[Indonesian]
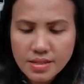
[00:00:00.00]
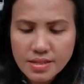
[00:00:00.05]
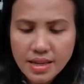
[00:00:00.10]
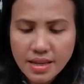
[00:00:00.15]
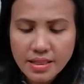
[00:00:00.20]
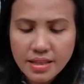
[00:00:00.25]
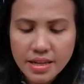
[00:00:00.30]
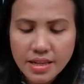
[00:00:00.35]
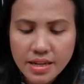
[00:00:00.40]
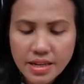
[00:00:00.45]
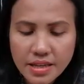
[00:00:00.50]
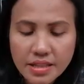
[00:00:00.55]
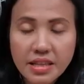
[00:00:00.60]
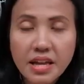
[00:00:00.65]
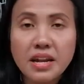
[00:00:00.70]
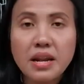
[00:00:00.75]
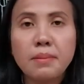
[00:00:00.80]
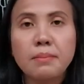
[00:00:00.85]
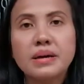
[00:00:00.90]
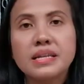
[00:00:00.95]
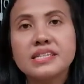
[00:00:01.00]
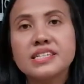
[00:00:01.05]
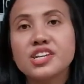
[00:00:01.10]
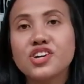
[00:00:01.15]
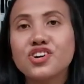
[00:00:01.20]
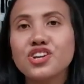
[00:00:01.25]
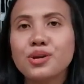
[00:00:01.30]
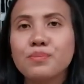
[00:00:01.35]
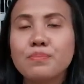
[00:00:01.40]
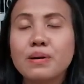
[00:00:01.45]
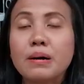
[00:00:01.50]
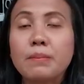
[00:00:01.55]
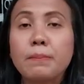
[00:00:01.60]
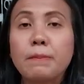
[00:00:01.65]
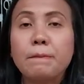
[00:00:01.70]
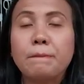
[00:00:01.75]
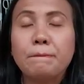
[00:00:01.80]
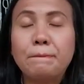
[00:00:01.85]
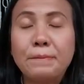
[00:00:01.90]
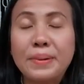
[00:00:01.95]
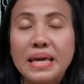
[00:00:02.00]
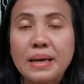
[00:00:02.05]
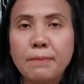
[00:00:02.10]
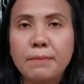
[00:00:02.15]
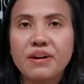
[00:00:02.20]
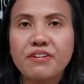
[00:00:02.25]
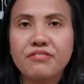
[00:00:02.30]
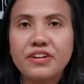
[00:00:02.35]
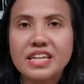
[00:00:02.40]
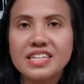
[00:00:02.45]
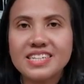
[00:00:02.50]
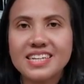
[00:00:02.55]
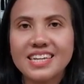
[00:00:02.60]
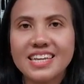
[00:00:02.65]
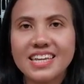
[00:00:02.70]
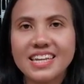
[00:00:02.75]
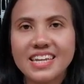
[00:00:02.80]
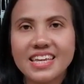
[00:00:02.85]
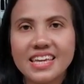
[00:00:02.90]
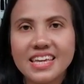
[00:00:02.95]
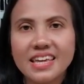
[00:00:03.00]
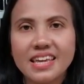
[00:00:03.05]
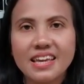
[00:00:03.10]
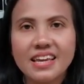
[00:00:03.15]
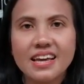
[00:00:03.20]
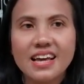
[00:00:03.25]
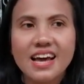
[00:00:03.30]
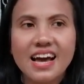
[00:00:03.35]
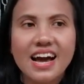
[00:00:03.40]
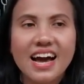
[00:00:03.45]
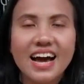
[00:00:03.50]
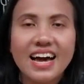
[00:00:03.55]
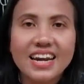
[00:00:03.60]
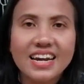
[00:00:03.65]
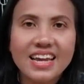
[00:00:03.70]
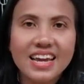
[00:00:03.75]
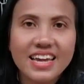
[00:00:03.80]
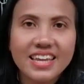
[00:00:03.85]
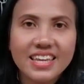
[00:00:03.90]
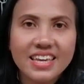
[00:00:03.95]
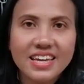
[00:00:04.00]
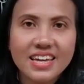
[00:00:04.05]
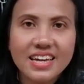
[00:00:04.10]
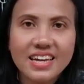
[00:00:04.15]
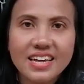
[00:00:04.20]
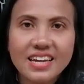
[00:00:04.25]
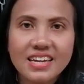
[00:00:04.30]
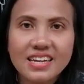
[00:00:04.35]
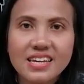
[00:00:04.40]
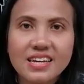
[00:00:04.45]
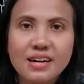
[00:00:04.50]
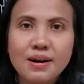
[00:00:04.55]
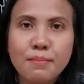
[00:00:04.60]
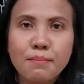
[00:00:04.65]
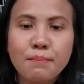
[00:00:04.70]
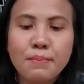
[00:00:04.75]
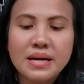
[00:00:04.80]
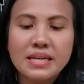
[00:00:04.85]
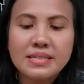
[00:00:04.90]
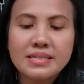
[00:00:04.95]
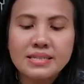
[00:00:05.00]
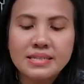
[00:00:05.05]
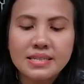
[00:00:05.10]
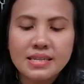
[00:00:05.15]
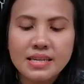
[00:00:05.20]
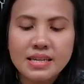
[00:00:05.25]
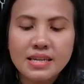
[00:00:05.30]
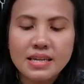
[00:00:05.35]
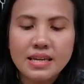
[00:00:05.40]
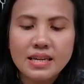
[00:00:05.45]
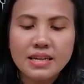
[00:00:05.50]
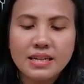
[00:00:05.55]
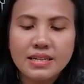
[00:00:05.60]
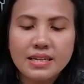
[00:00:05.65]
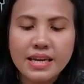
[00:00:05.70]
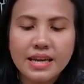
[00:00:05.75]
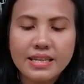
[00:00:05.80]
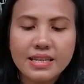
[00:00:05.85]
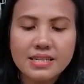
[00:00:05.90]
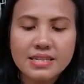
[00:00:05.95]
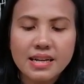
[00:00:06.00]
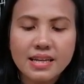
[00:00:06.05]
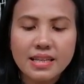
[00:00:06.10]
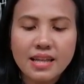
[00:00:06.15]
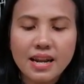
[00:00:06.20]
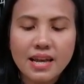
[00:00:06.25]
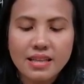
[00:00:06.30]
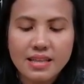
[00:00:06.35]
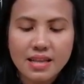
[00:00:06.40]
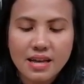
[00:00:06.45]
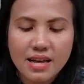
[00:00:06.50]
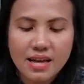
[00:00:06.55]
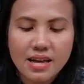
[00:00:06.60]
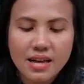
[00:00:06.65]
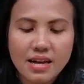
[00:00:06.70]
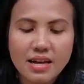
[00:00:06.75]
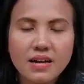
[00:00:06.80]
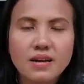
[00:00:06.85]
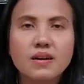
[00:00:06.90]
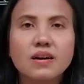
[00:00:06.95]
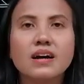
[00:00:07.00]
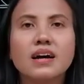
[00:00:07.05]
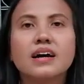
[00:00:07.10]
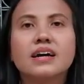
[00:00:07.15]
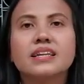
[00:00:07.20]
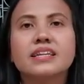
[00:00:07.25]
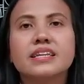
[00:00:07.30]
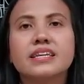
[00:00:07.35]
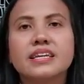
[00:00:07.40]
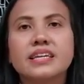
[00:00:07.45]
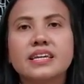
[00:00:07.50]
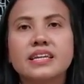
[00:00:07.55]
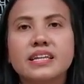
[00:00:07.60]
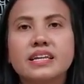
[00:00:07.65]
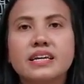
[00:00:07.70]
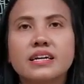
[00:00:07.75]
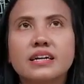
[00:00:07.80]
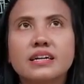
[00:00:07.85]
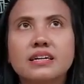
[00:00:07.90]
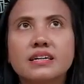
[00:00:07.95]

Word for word: saat ini tanaman singonim pink perfection ini harganya masih di atas rata-rata di